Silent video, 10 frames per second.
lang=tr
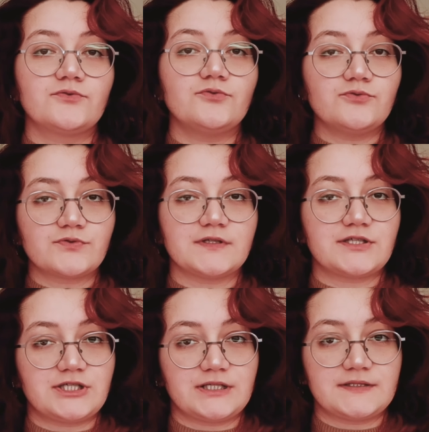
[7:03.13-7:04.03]
gün
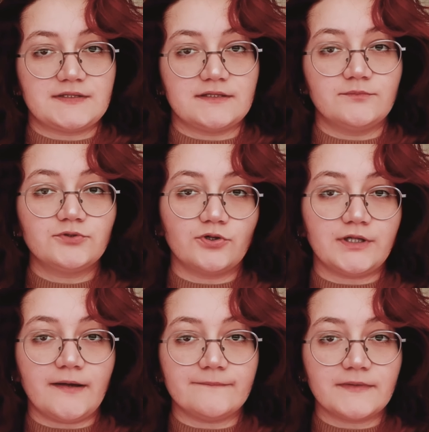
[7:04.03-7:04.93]
yüzüne çıktığı bu
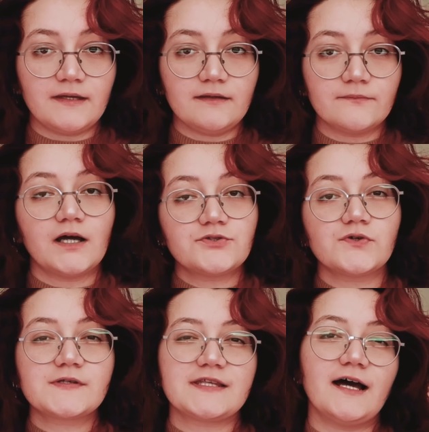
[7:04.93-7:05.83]
dönemde daha
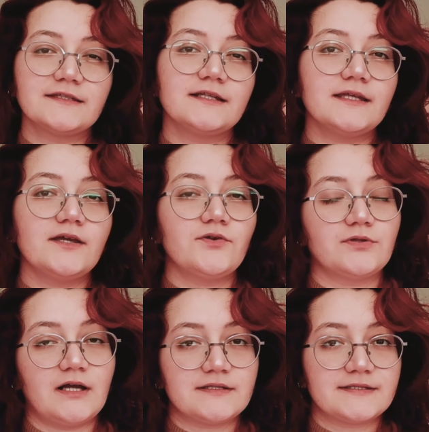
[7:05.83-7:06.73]
çok sadeliğe
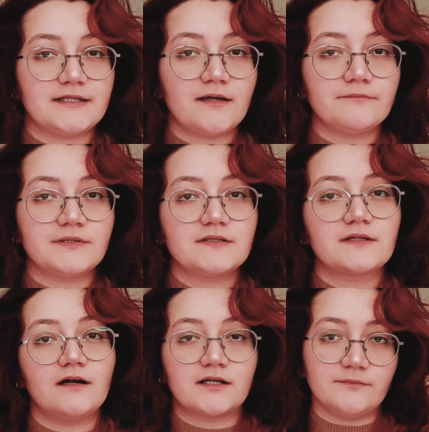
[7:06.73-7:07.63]
yöneltilen
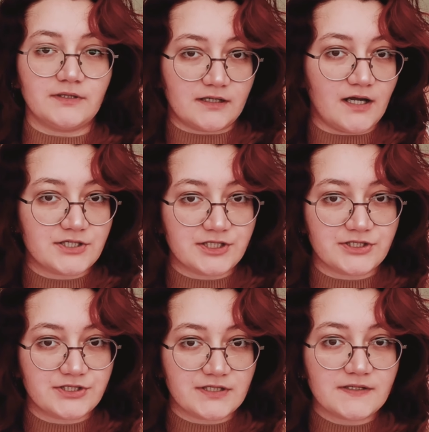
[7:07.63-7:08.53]
bir akımla
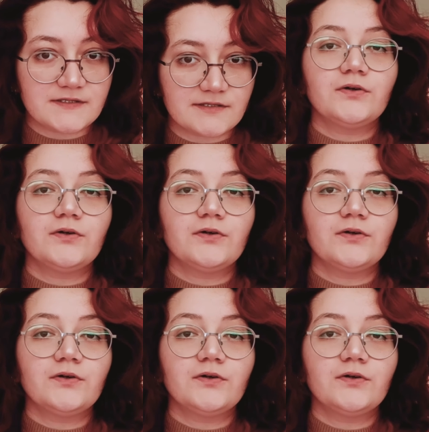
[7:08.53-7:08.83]
karşılaşacağız.